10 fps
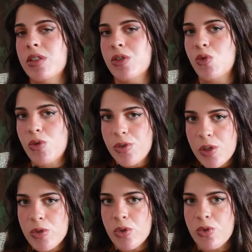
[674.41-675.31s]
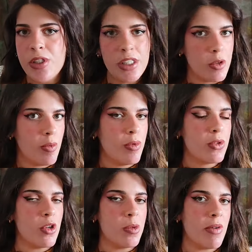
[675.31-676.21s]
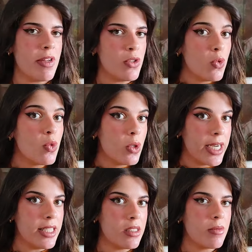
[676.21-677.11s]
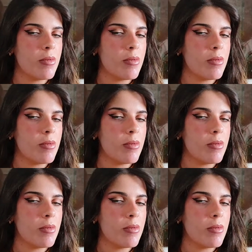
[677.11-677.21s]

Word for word: un discours philosophique plus qu'une observation concrète.